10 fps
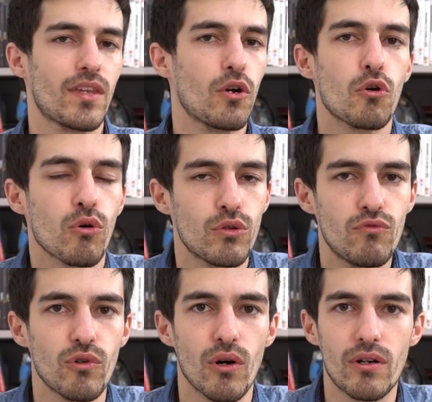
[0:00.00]
God of
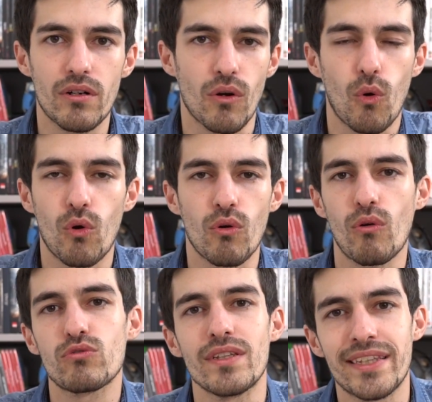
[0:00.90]
War l'ho
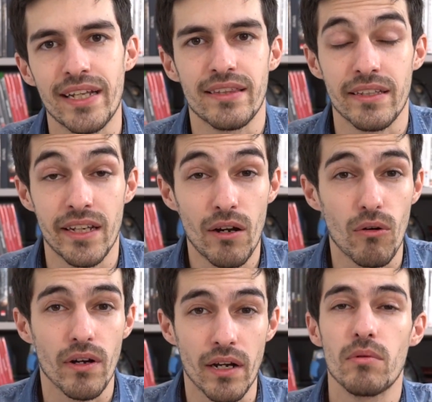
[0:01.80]
concluso in 33
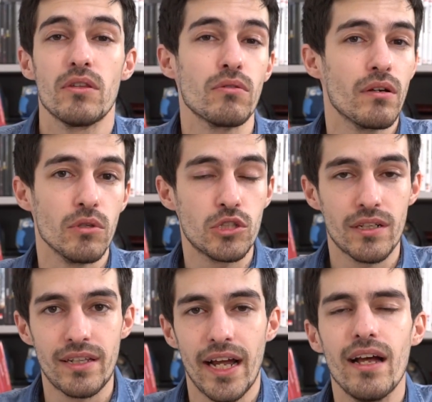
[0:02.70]
ore, quindi un The
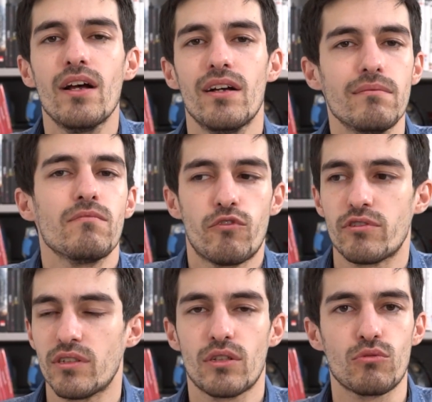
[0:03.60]
Witcher 3
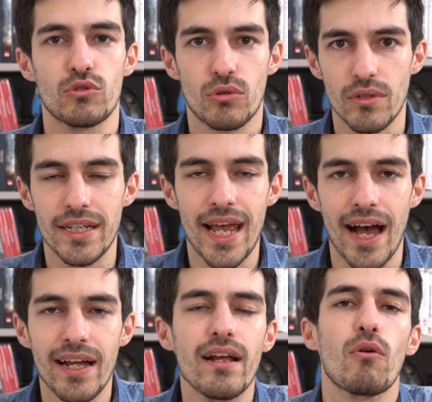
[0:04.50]
fosse stato un gioco
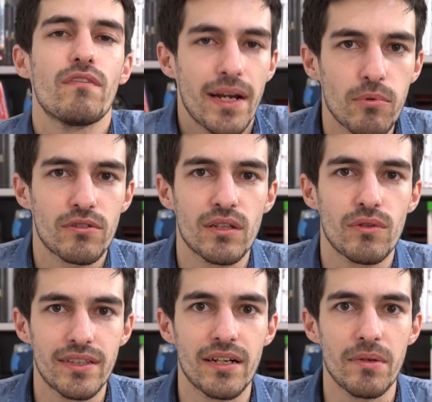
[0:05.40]
lineare lo avrei portato
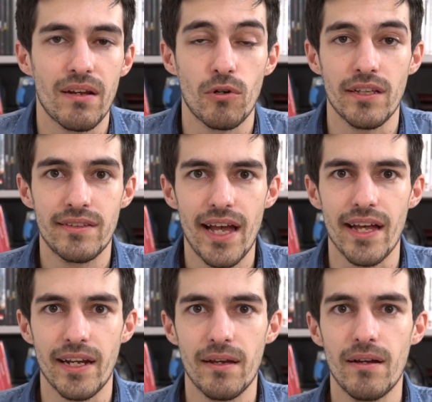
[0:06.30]
a termine
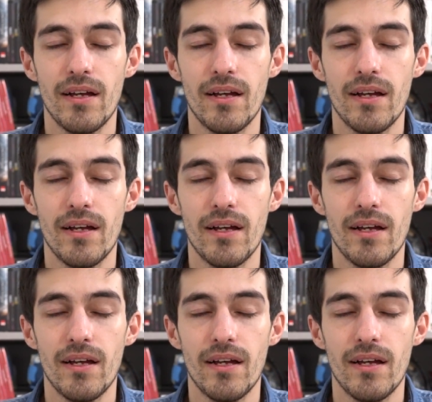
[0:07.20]
volentieri